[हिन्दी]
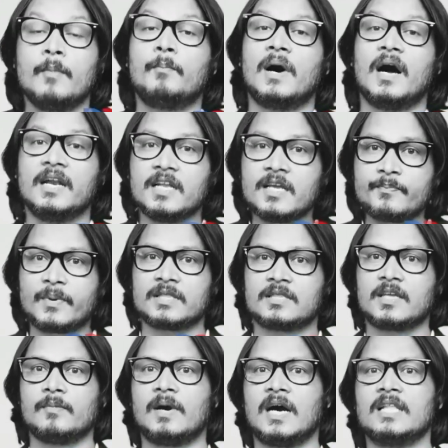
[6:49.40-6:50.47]
पानीपत
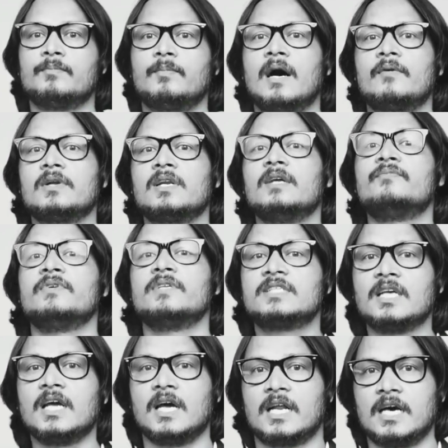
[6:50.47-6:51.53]
के बाद बाबर ने फिर
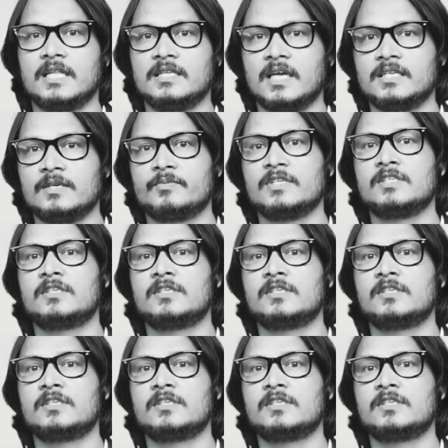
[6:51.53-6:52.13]
से हरा दिया जबकि